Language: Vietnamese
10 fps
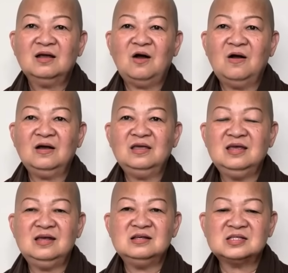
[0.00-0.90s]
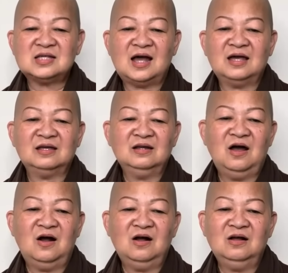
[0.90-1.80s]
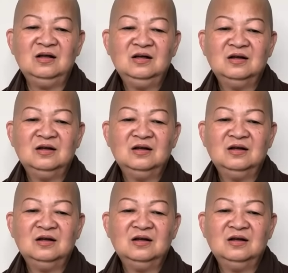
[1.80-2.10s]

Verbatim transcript: có cái gì xài cái đó.